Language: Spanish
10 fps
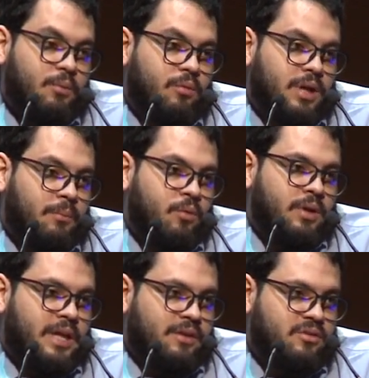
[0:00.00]

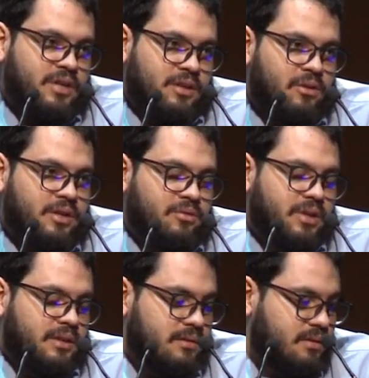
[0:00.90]
movilidad social de los
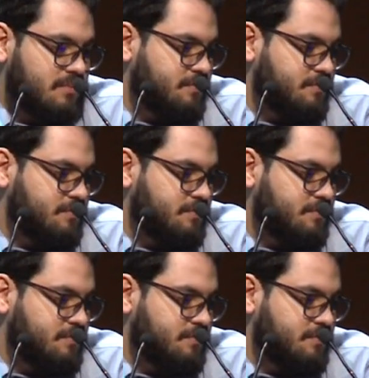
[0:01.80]
estudiantes.